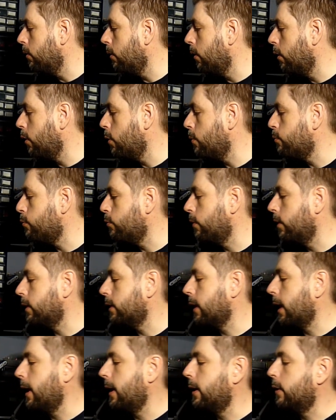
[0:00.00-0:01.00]
euh,
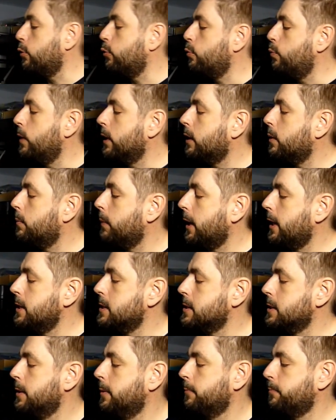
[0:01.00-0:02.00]

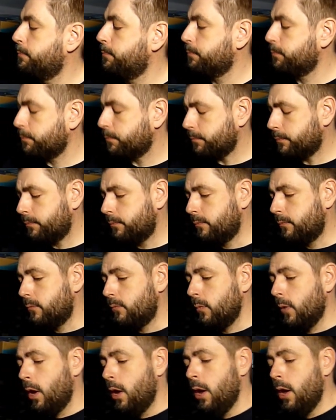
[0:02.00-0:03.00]
presque.
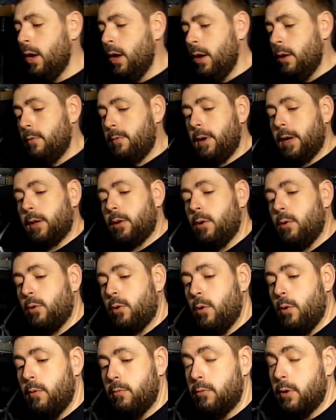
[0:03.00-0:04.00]
Fait donc,
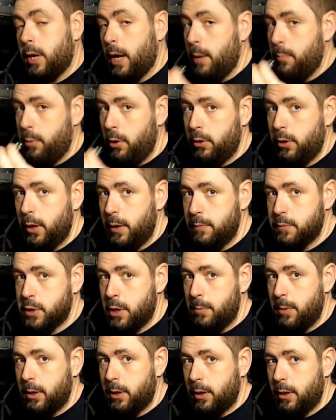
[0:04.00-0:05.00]
on voit qu'elle n'est pas neuve,
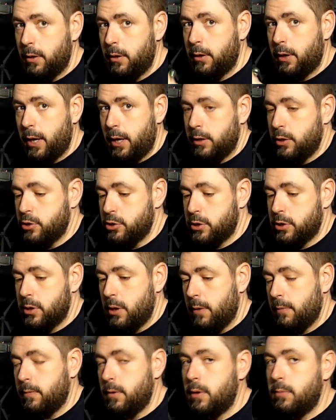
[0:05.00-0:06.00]
cette batterie-là, qui a déjà
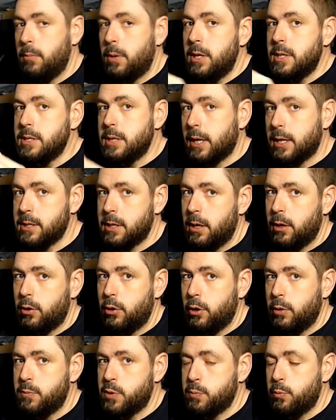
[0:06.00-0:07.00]
servi, mais il reste
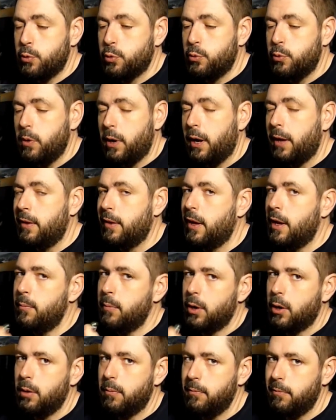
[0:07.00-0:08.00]
encore un petit peu de courant dedans,
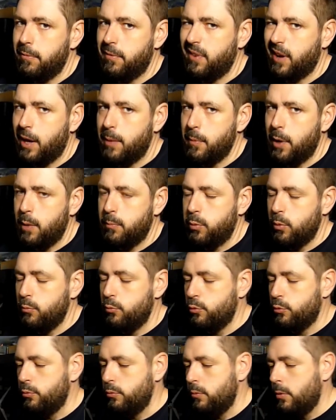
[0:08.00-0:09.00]
mais comme vraiment pas
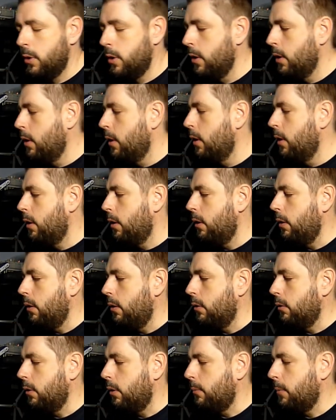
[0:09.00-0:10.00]
beaucoup.
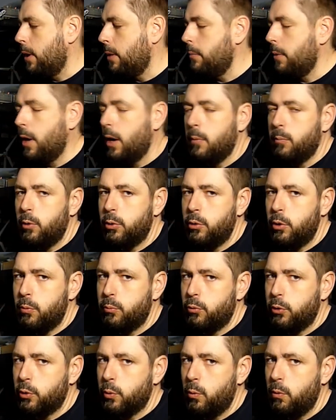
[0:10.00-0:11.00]
Euh, normalement, en bas d'un
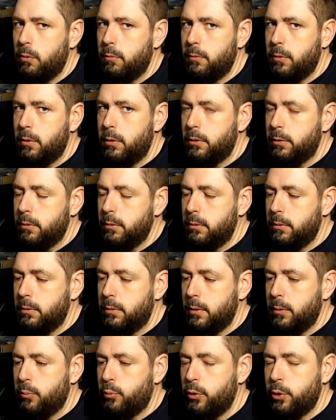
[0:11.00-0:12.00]
1.3 volts,
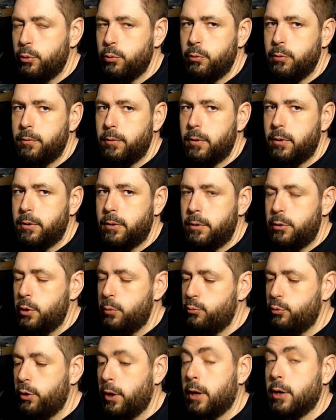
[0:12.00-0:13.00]
là, 1.2 volts, il n'y a
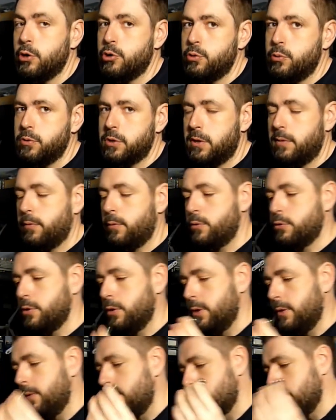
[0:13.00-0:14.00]
plus grand-chose qui
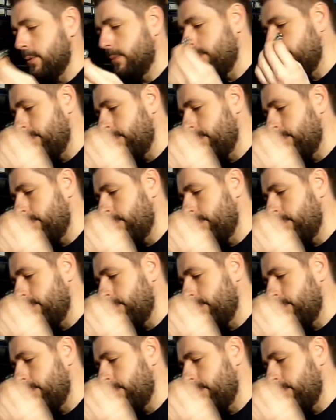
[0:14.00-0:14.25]
fonctionne avec ça.